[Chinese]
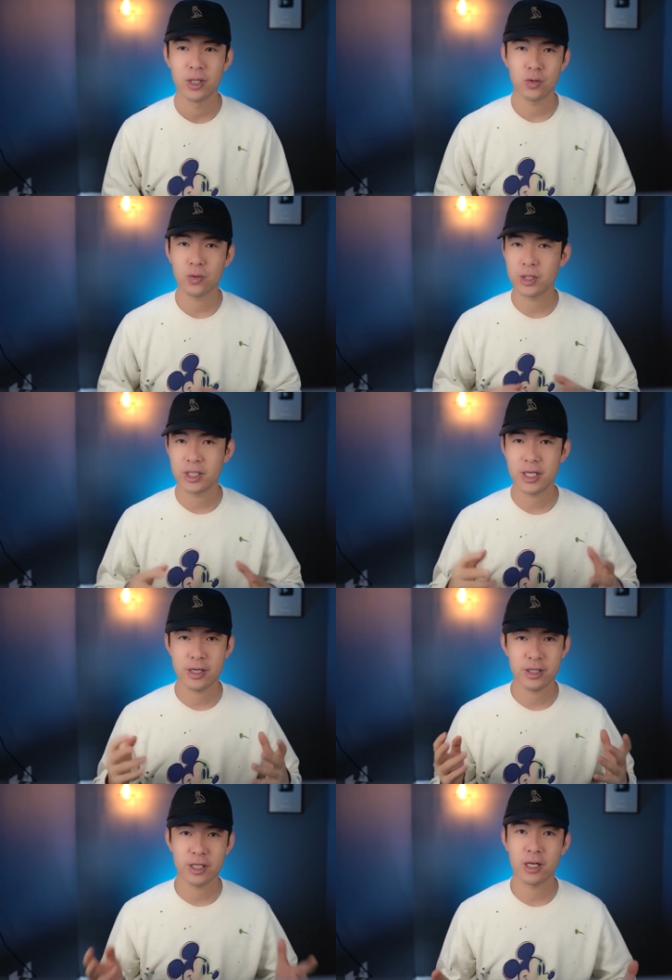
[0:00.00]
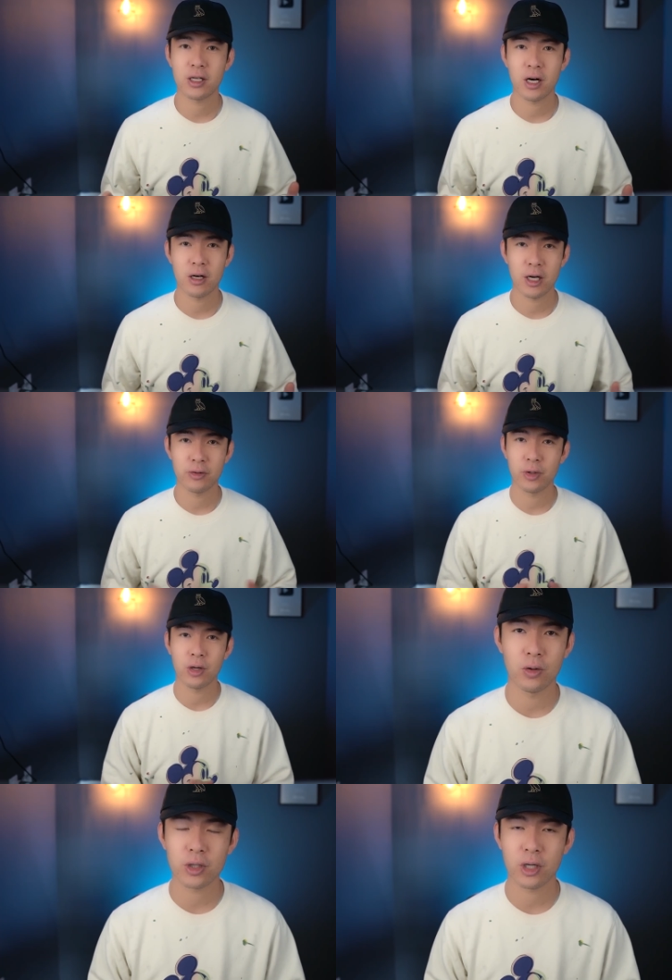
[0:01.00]
如果你现在是一个 Cardano 的
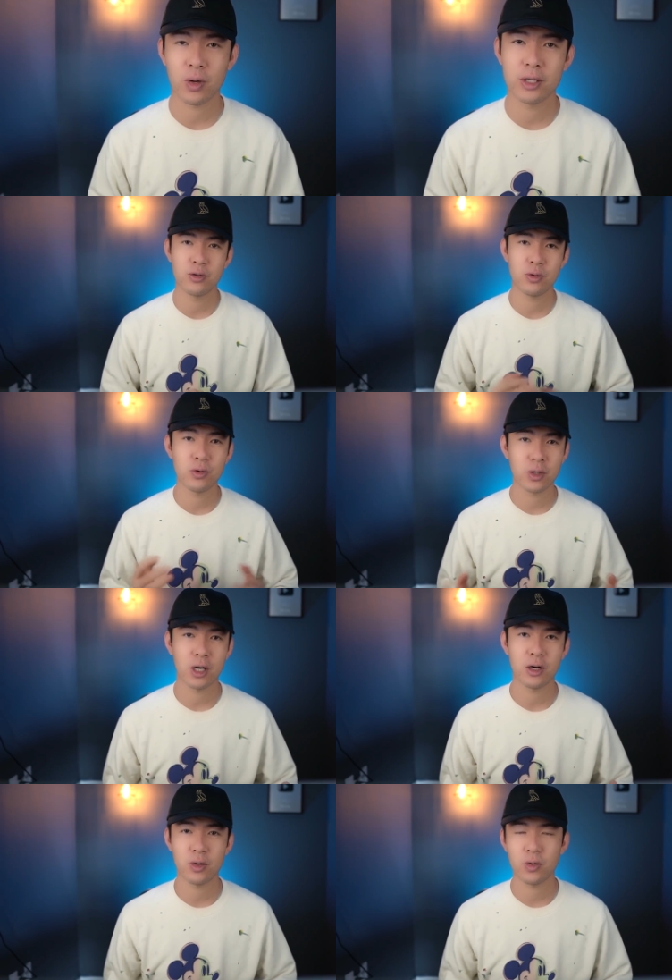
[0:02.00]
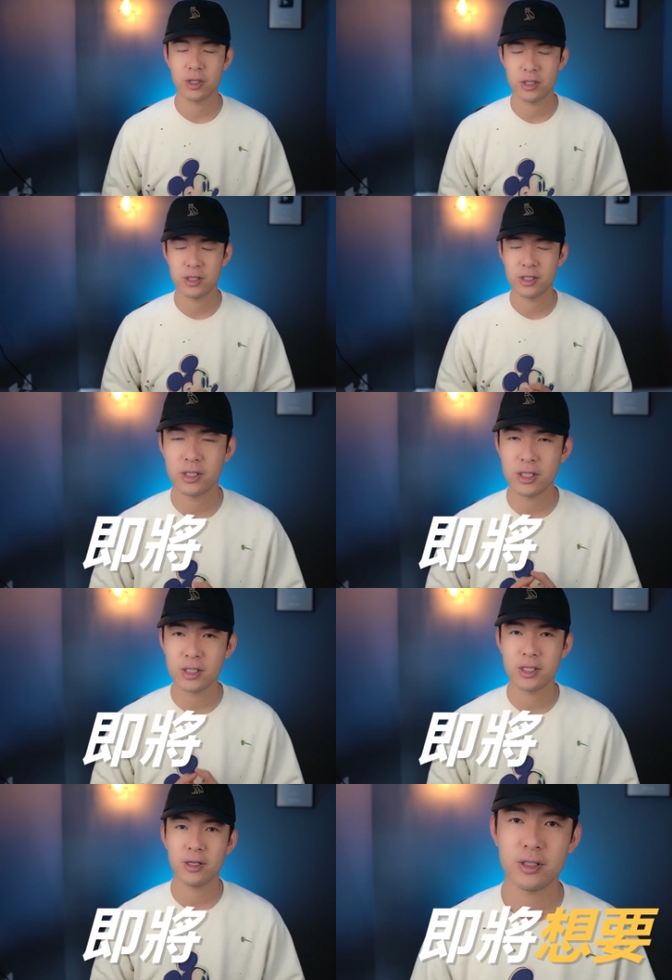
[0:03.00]
holder 的话，你拥有 Cardano，或者是即
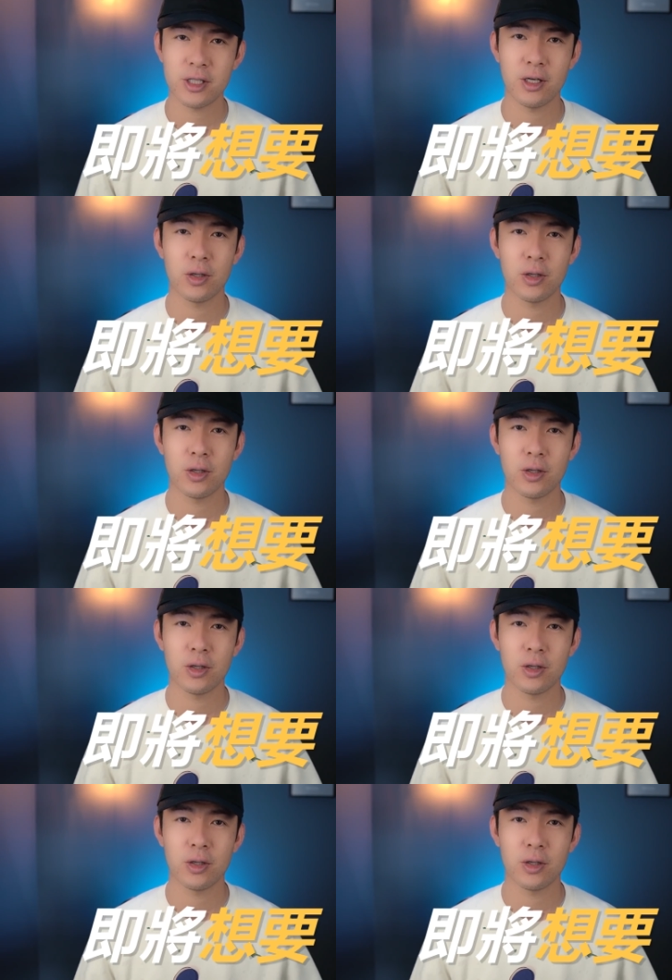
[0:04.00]
将想